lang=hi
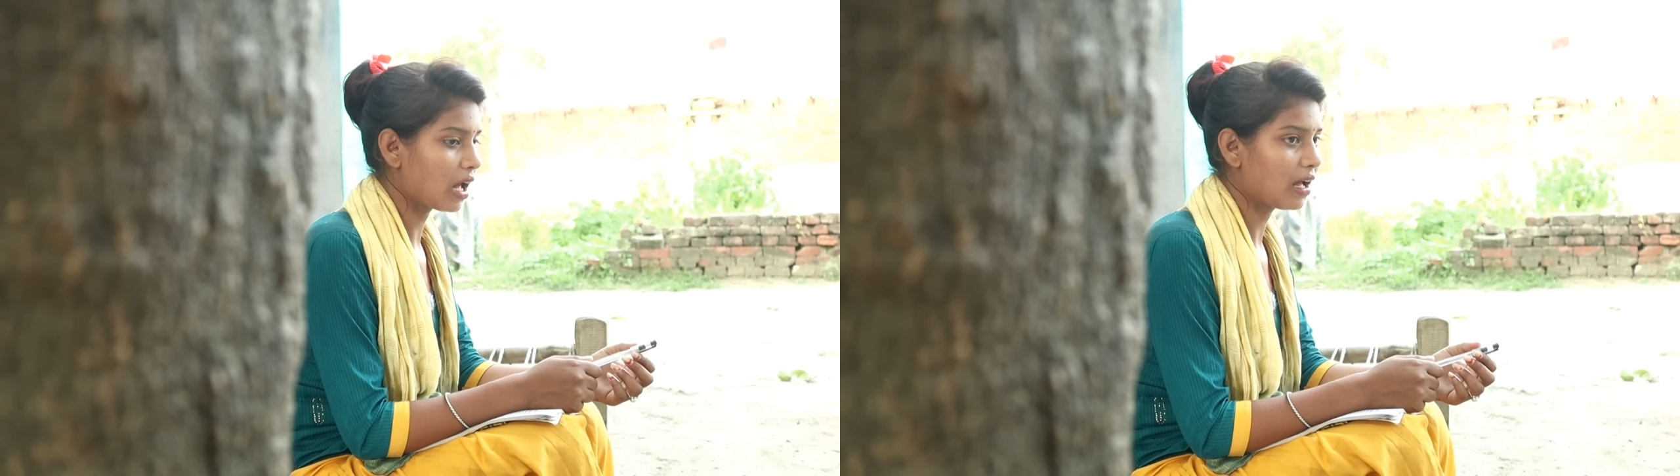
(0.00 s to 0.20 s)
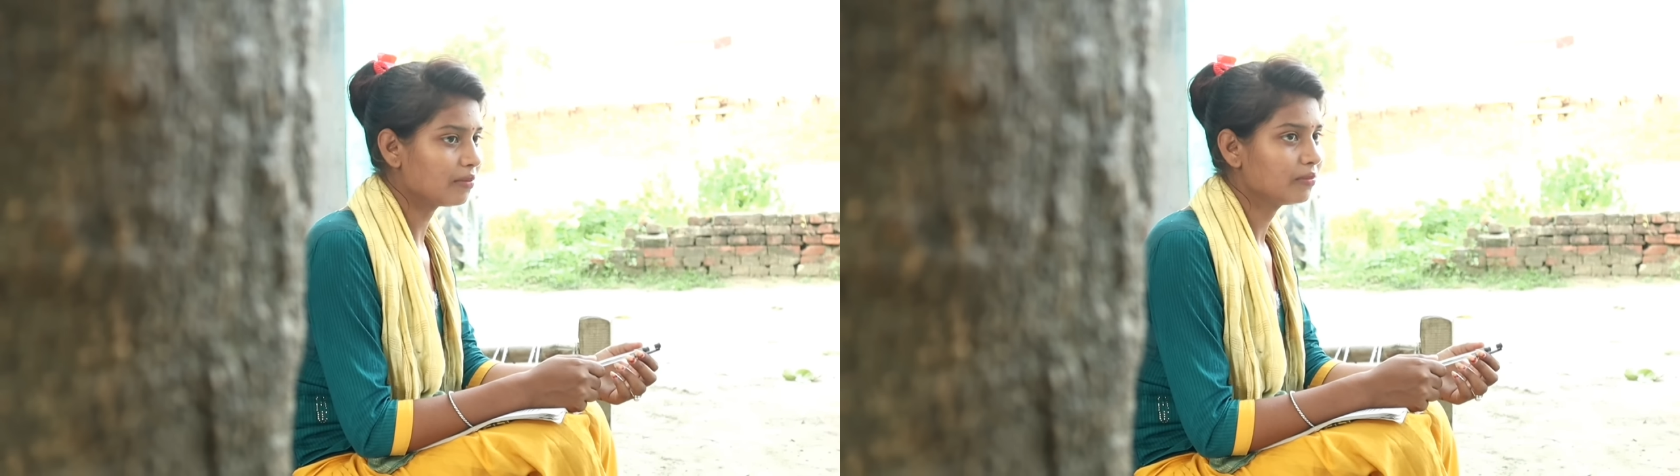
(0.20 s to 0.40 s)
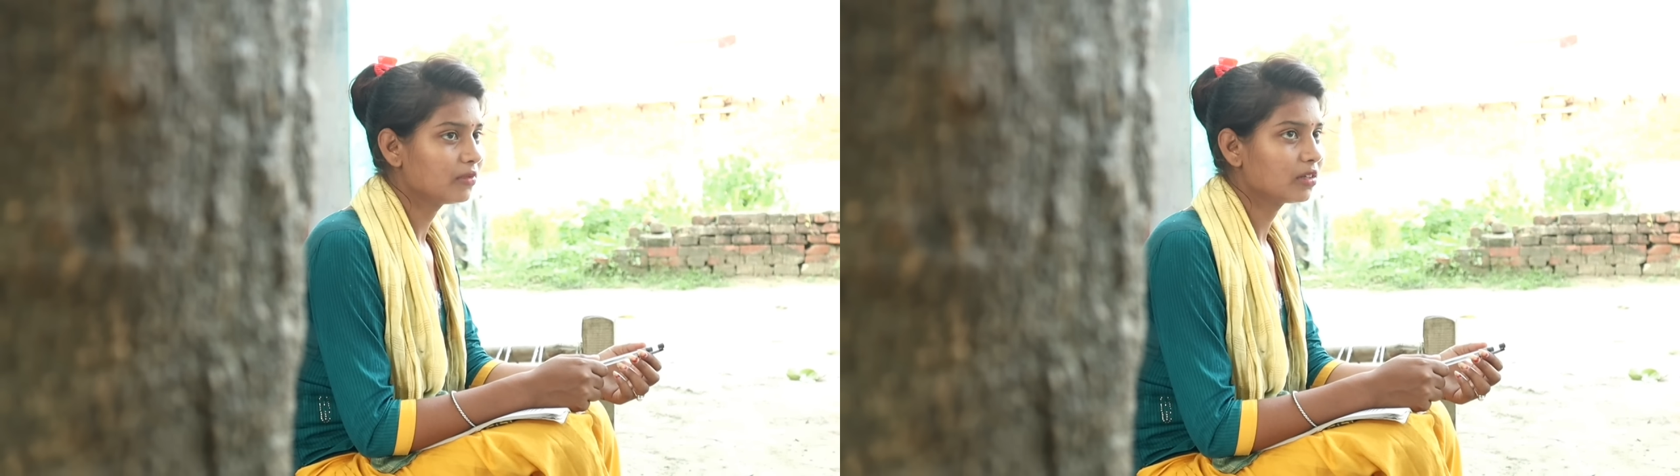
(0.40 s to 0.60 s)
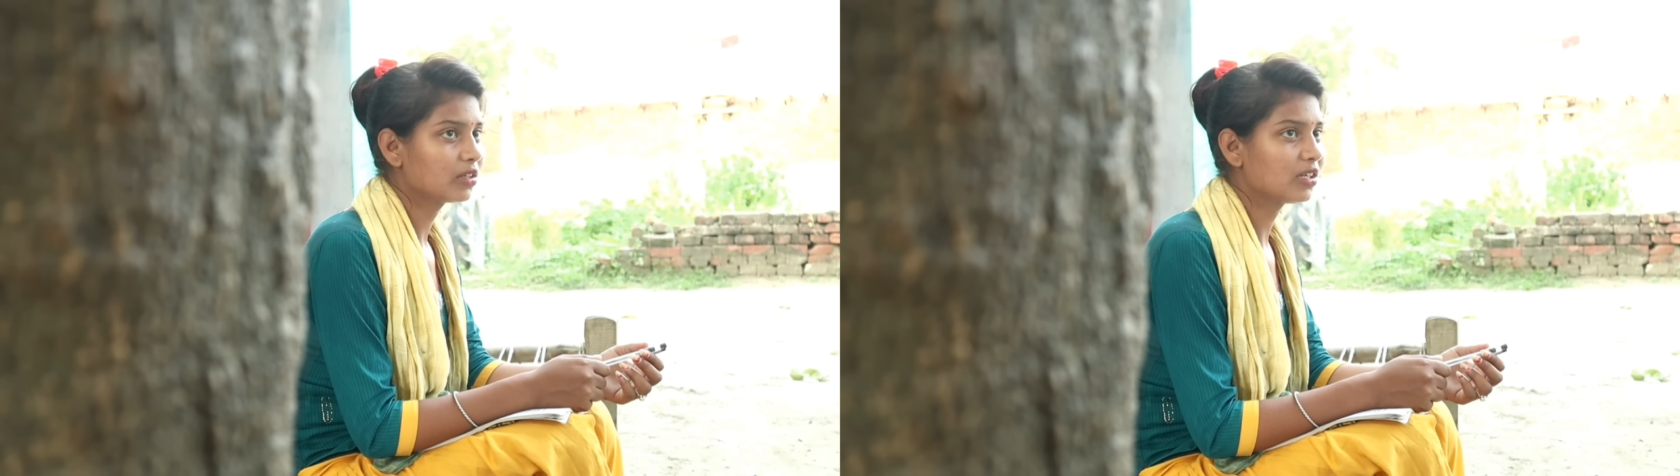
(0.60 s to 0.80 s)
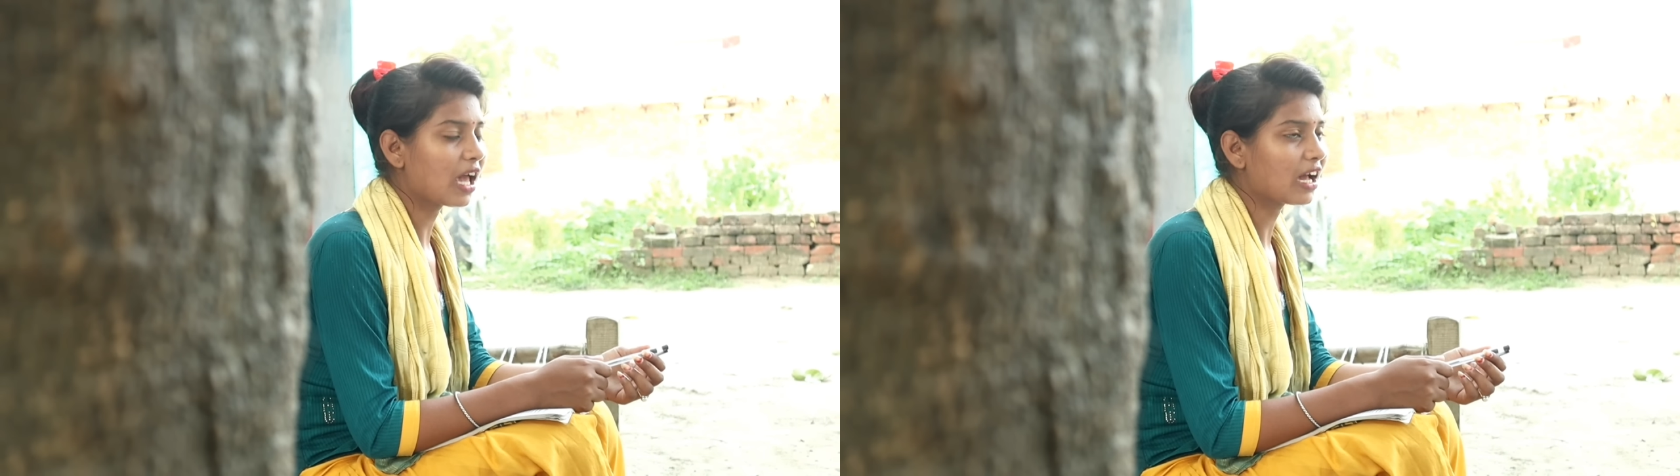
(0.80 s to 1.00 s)
साहब
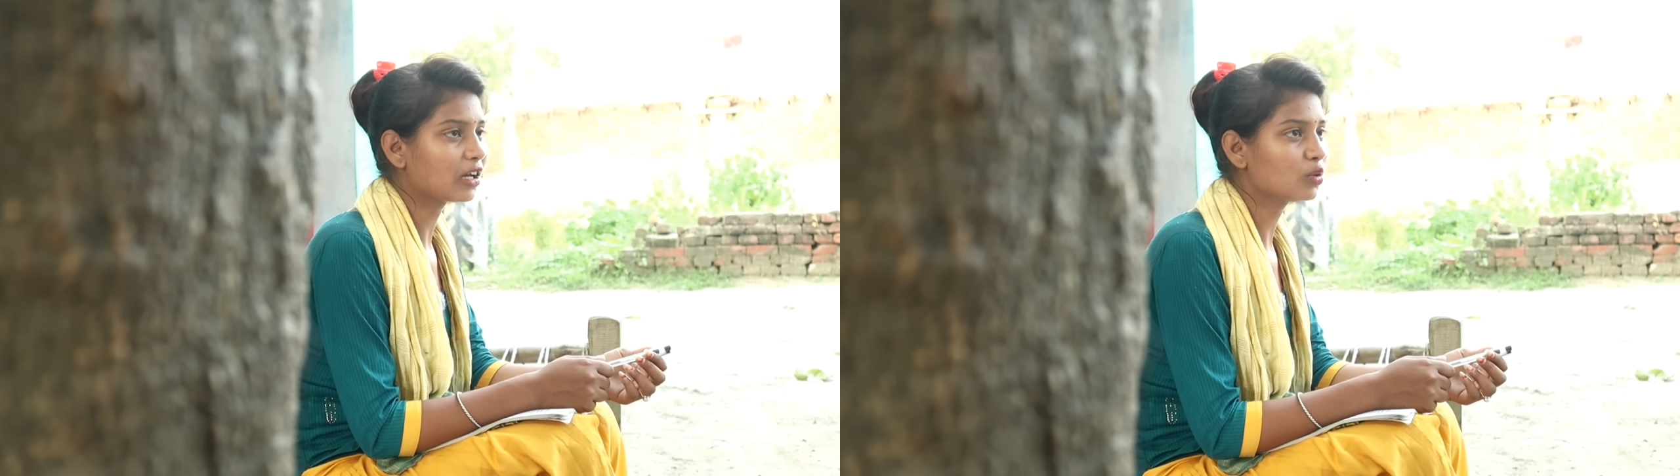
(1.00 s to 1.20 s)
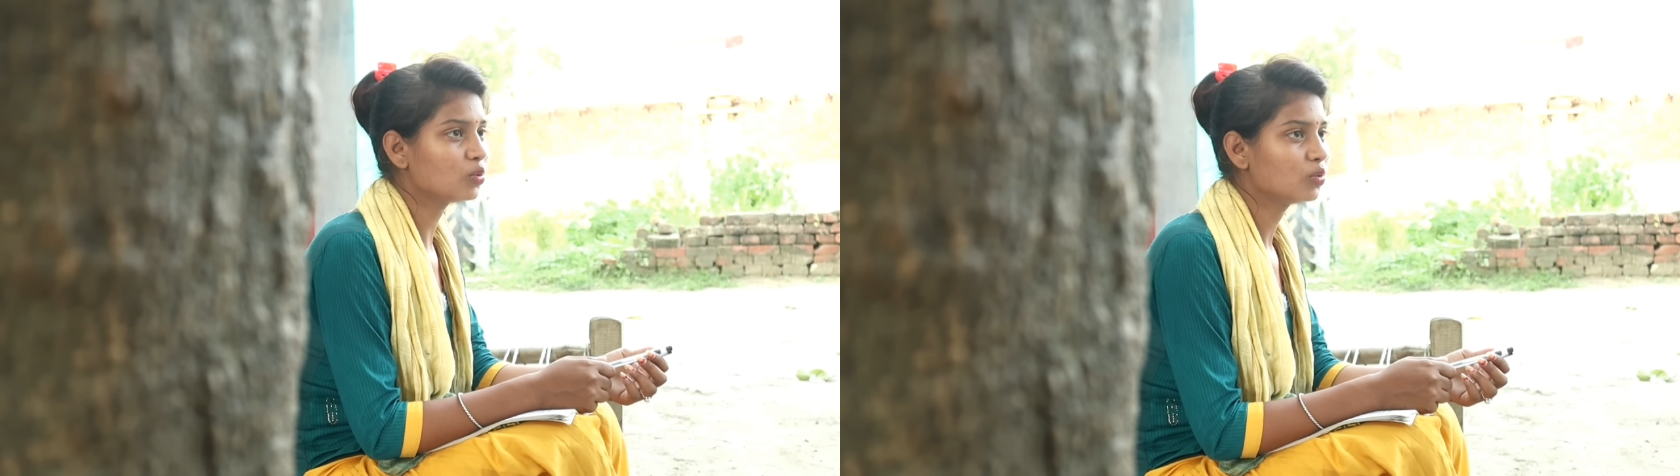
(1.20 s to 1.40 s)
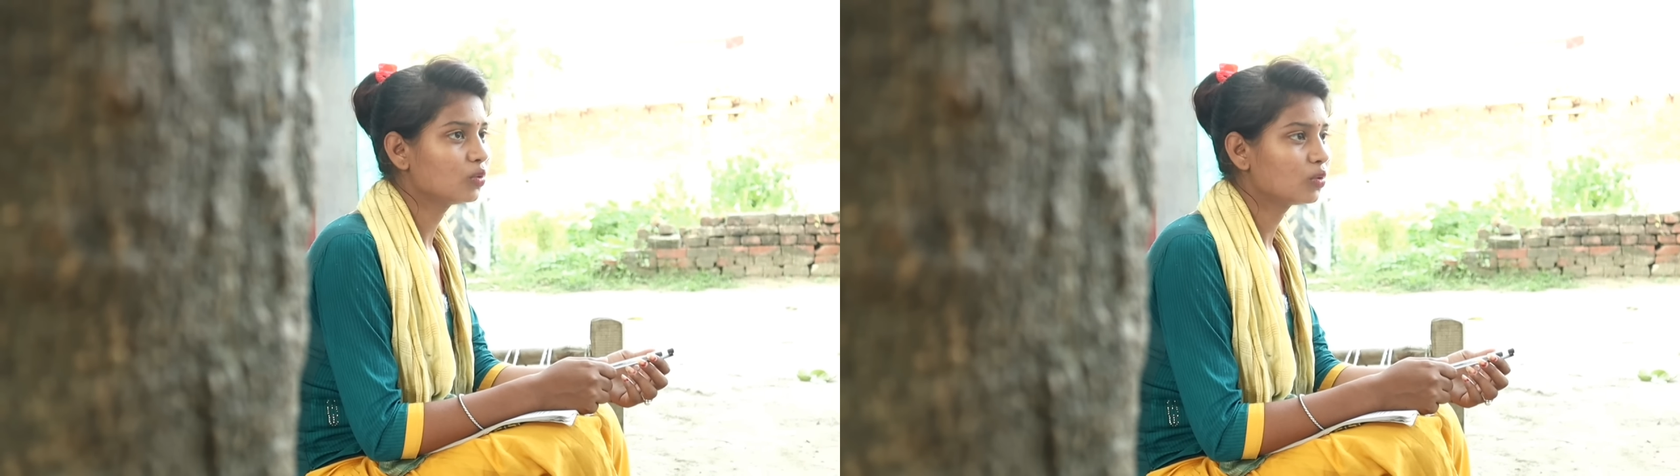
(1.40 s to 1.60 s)
क्या करूं